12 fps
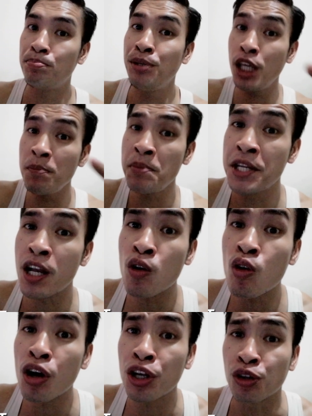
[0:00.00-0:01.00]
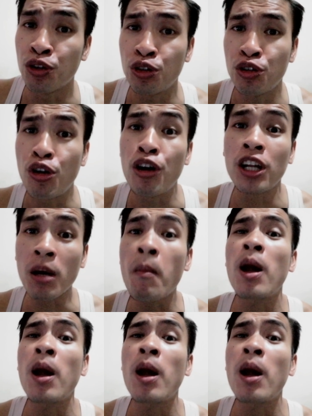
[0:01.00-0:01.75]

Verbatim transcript: bibigyan ko kayo ng